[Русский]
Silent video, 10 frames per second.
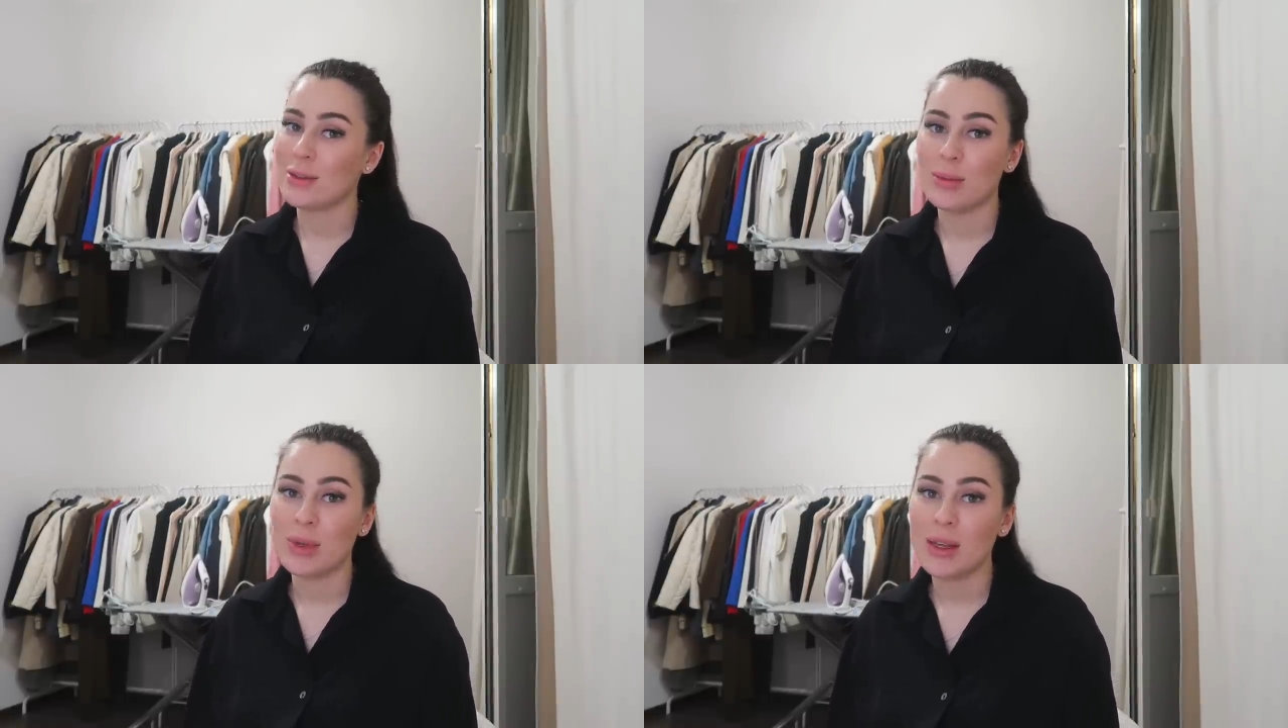
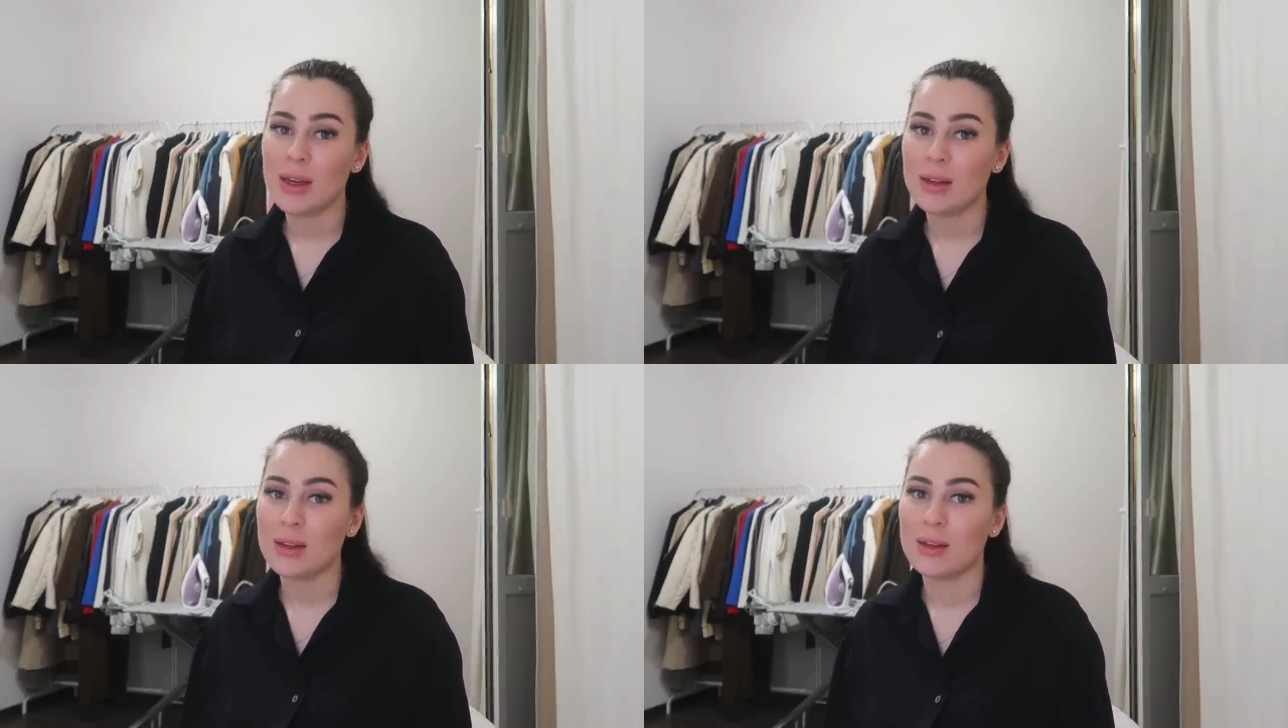все
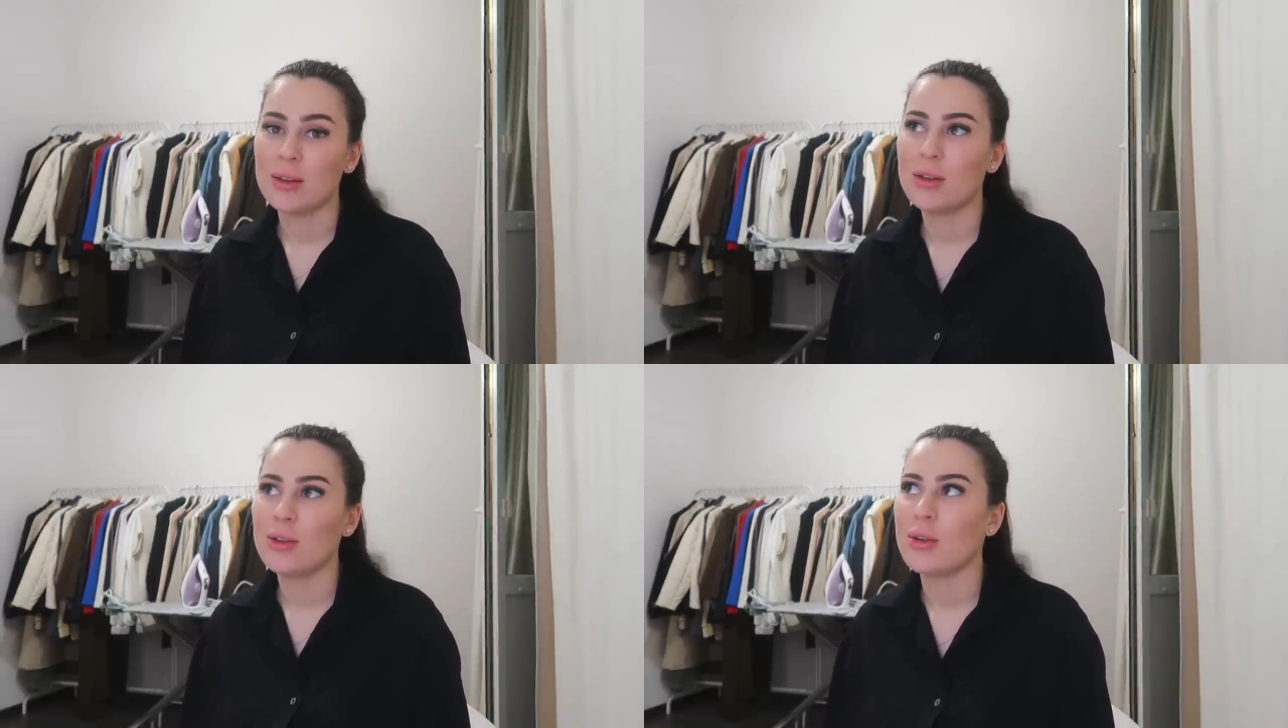понятно,
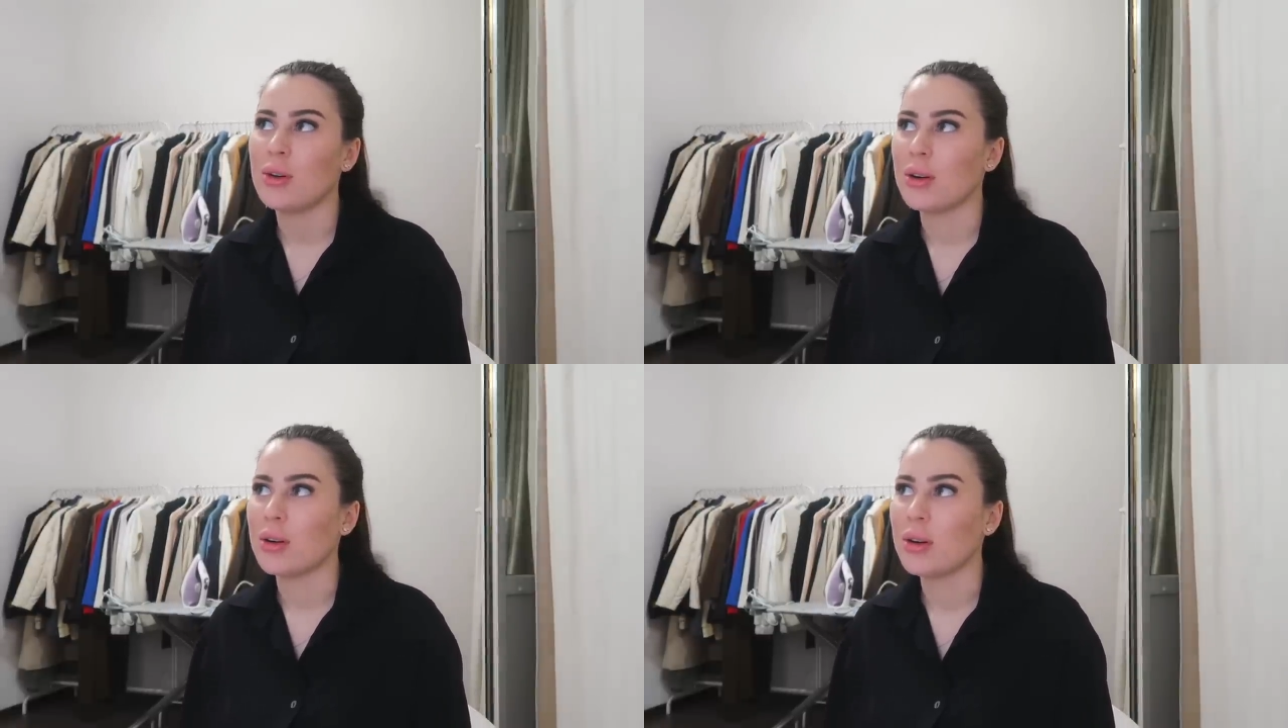
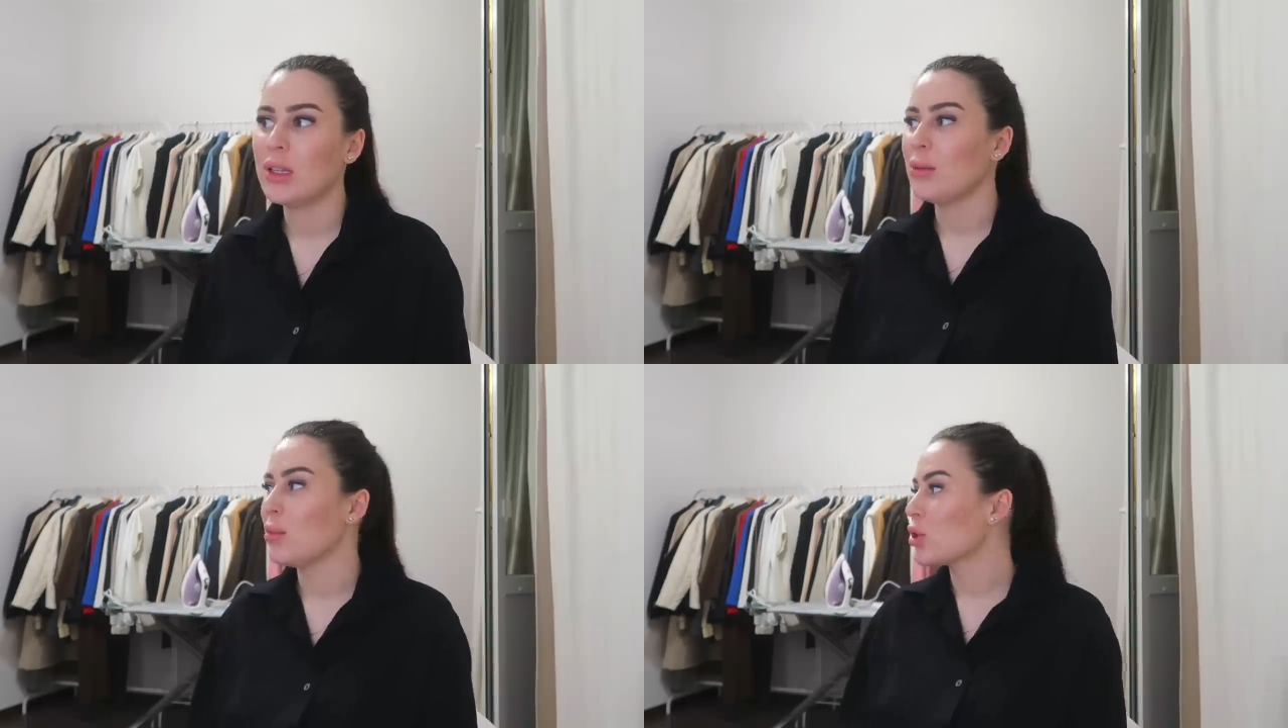но вот
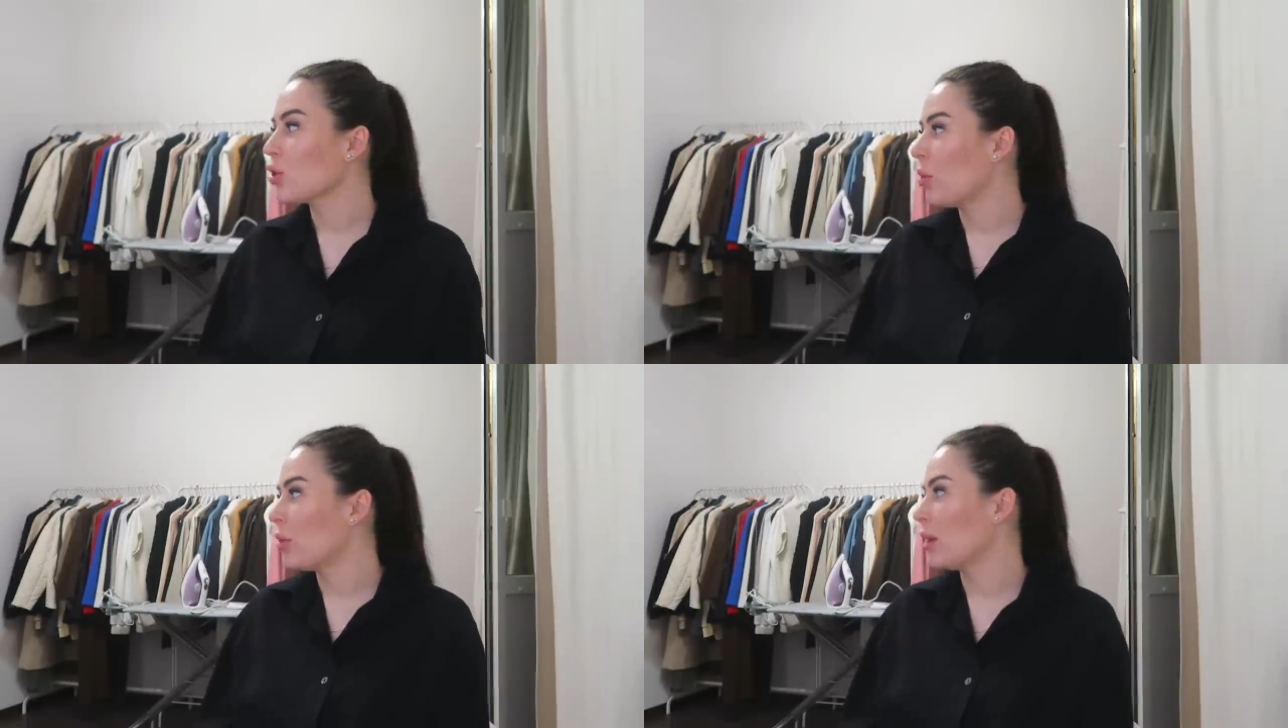это
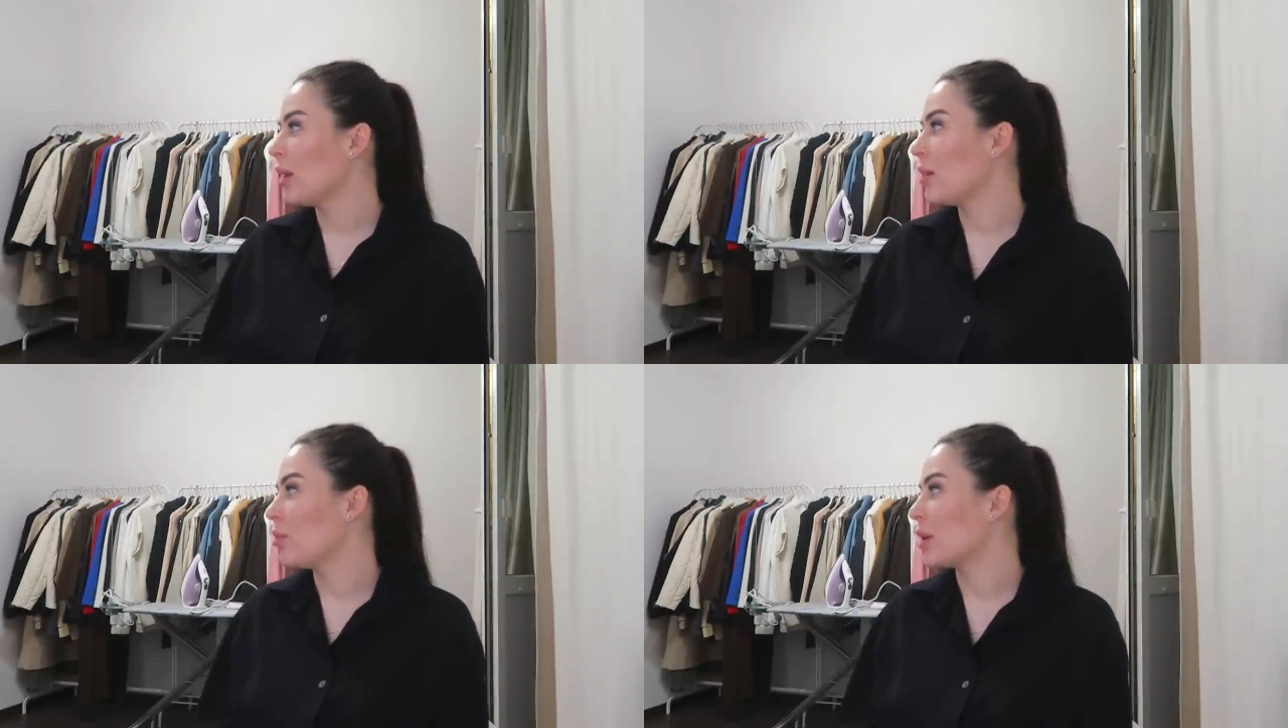
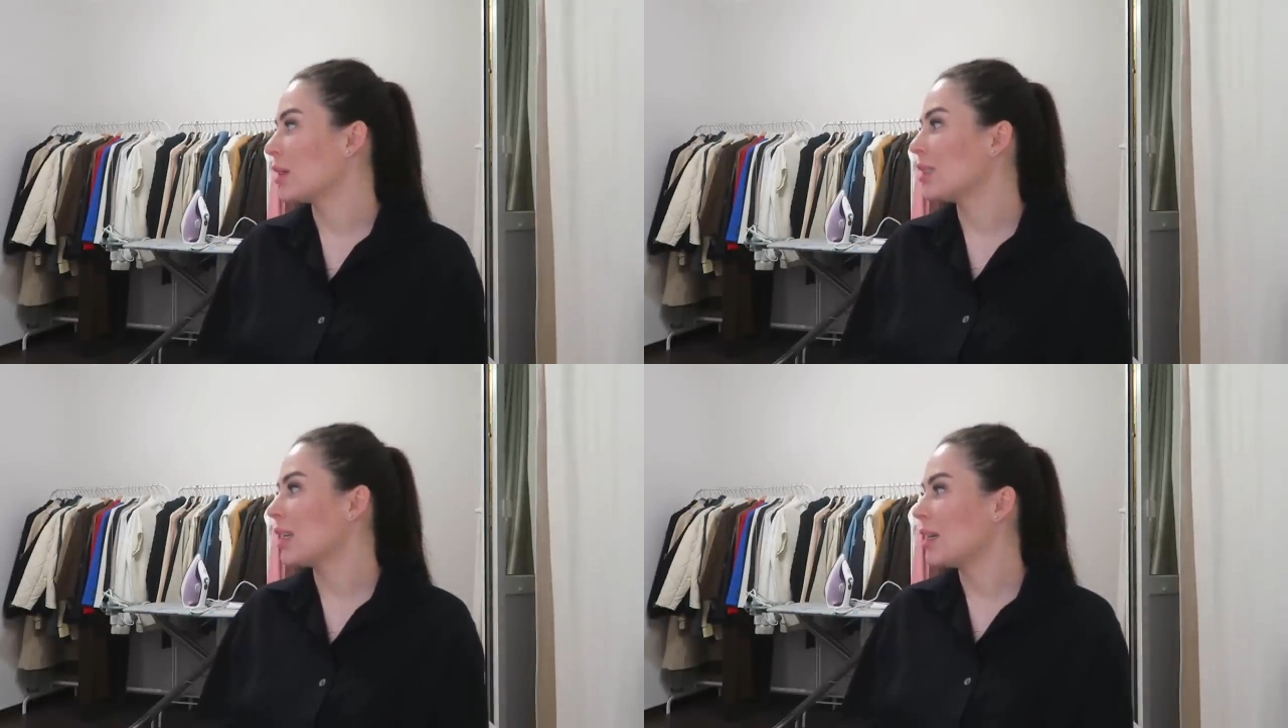межкомнатное
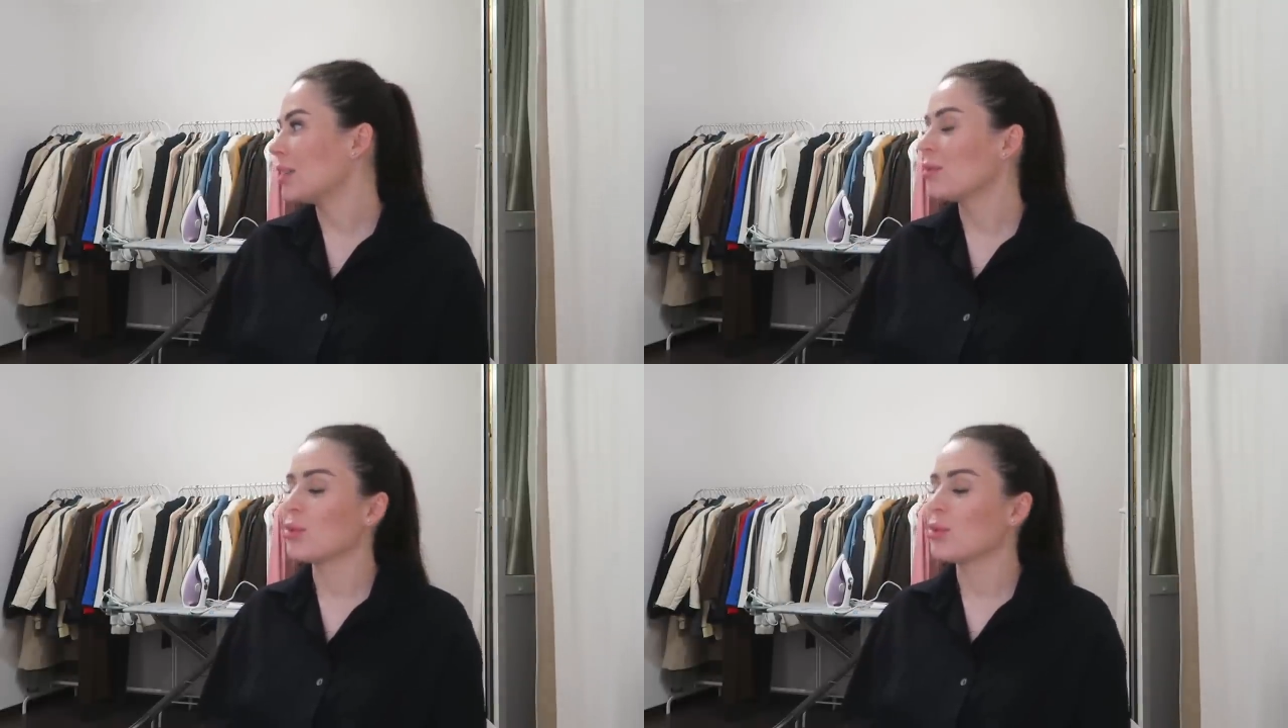пространство,